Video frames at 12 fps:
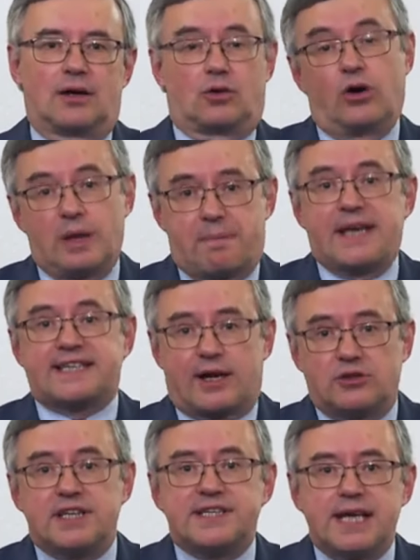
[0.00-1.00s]
alcuni
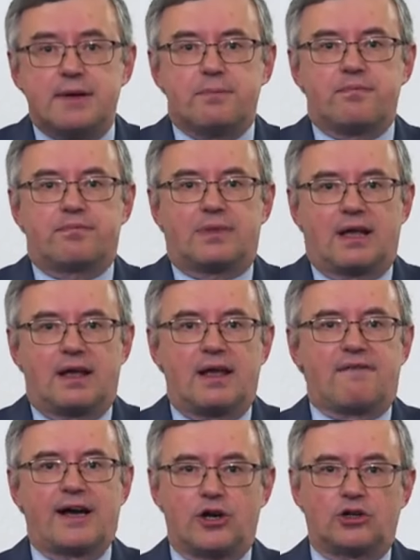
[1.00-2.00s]
pensano di sì e
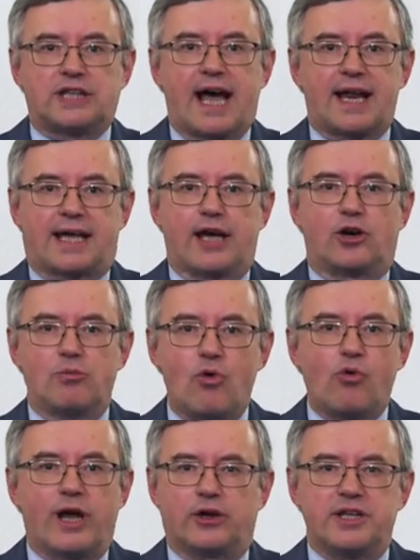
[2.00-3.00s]
fanno notare che
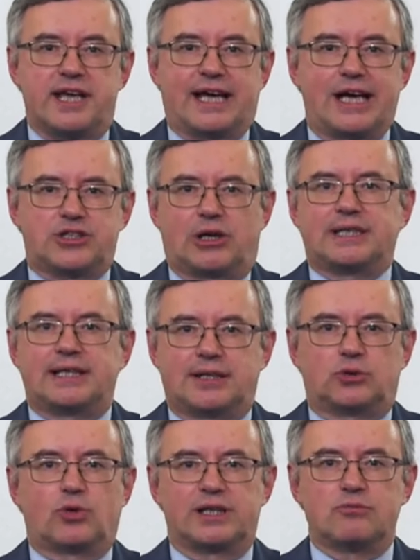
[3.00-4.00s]
comunque in ogni caso la
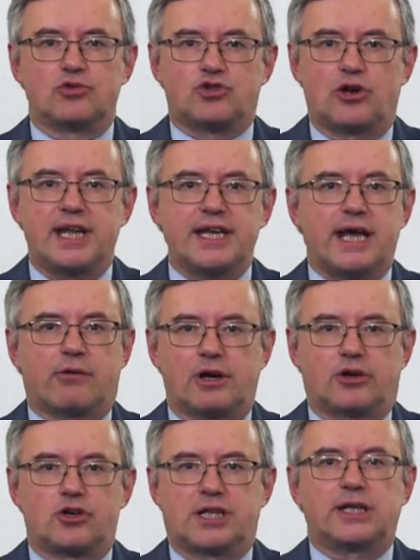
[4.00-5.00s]
dittatura di Mussolini è
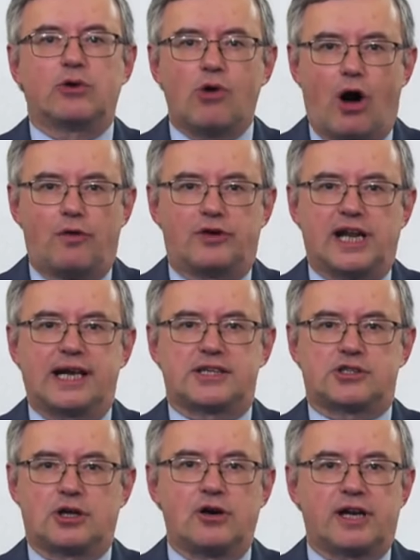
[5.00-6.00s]
qualcosa di nuovo nella
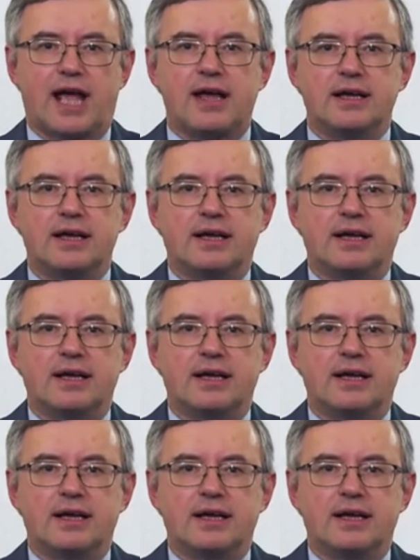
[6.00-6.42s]
storia,